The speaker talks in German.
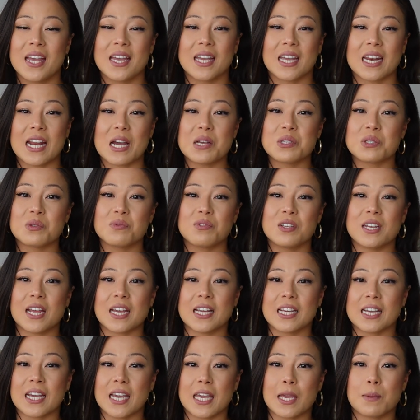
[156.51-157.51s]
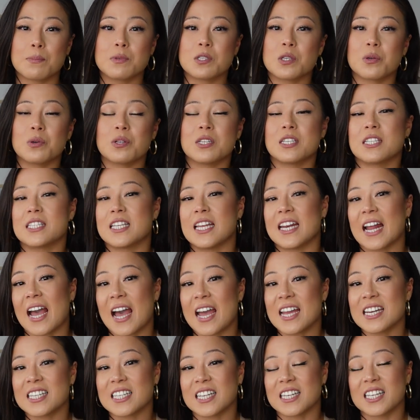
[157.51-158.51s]
Genauso wie der Krebs uns den
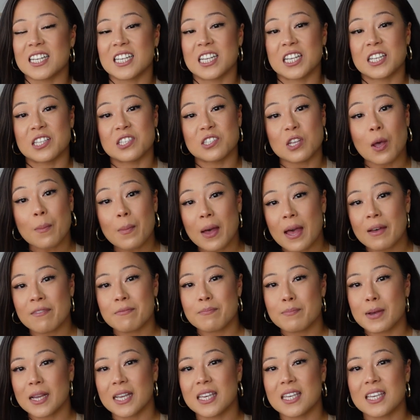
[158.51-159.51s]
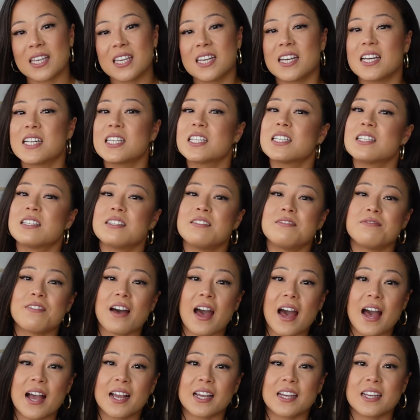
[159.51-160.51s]
Eintritt in den Sommer markiert, die
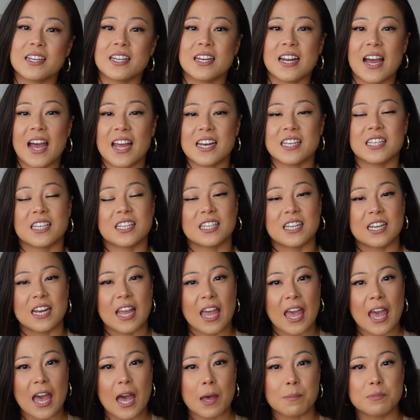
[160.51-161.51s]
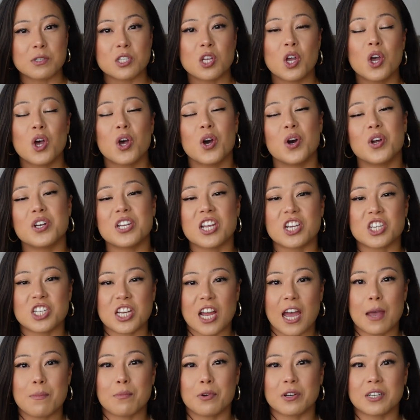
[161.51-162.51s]
Waage den Eintritt in Herbst und der
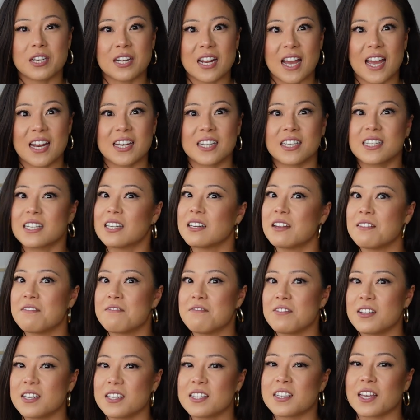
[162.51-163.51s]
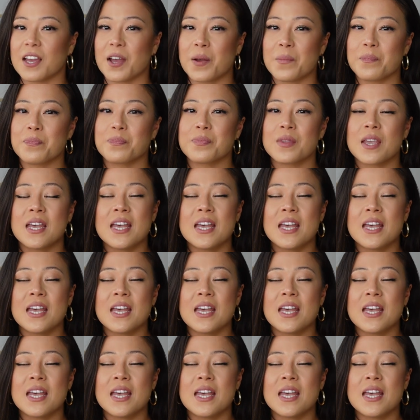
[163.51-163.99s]
Steinbock den Eintritt in den Winter.